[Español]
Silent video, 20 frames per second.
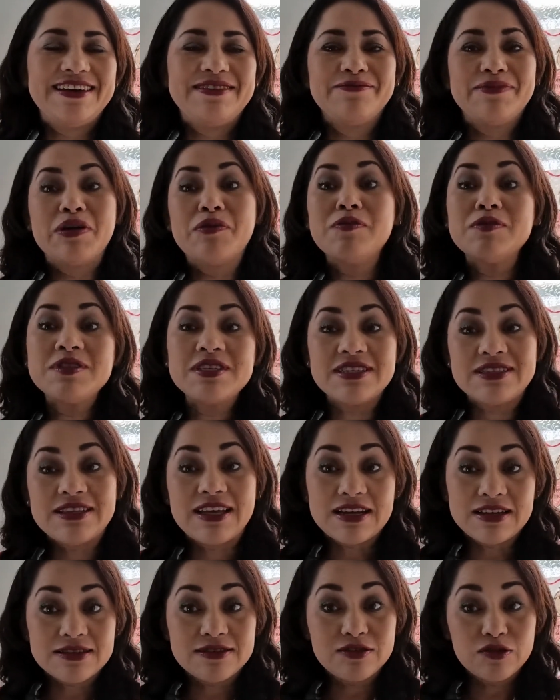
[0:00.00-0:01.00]
Vamos a
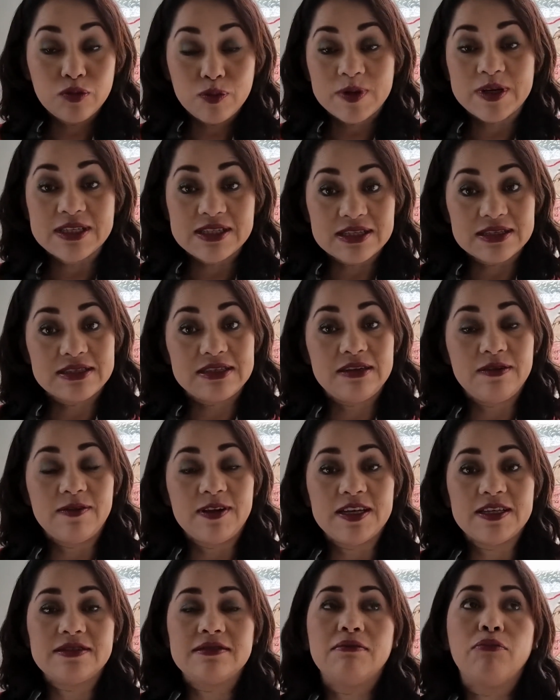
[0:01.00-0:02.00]
estar súper
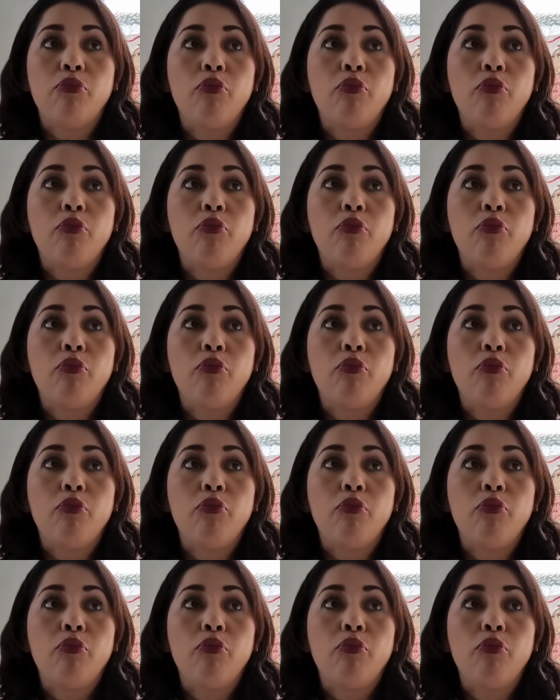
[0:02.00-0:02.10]
sensibles,